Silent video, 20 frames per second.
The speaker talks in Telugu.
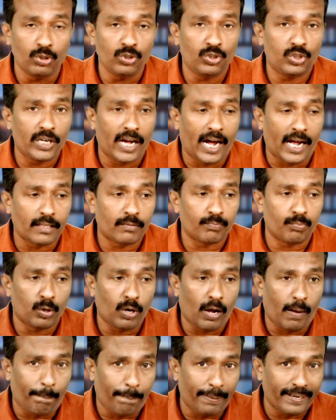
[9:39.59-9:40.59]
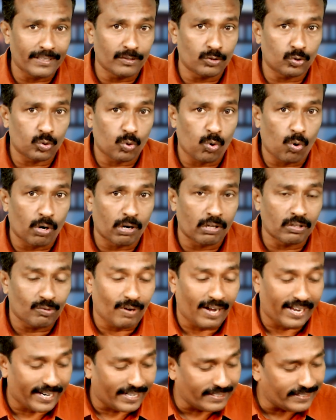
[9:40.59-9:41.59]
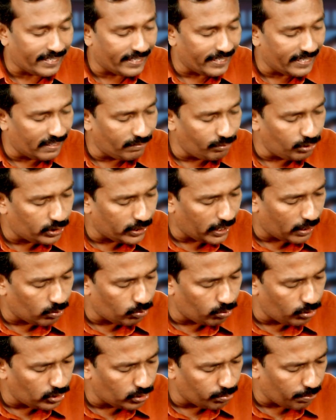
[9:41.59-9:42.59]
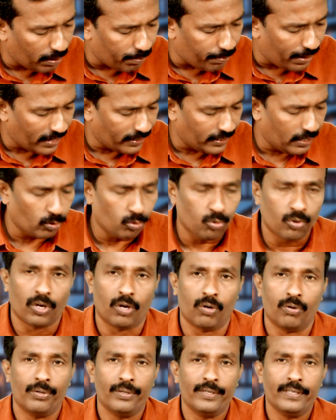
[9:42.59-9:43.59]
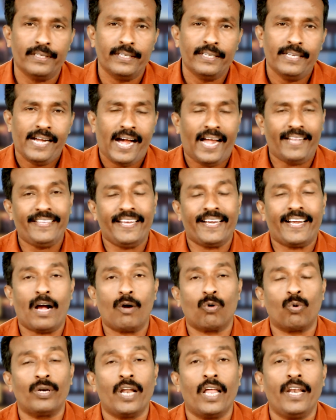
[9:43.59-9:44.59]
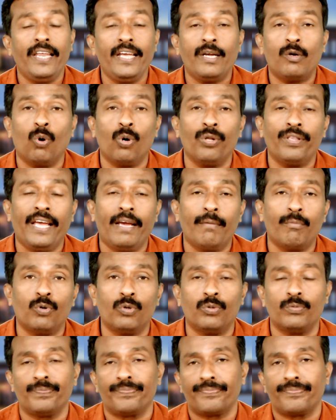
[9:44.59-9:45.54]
ఉంచి ఆత్మను అప్పగించుకోవడం ద్వారా జరిగిన విషయాల గురించి మనం మాట్లాడుకున్నాం అంతేకాకుండా నికోదేము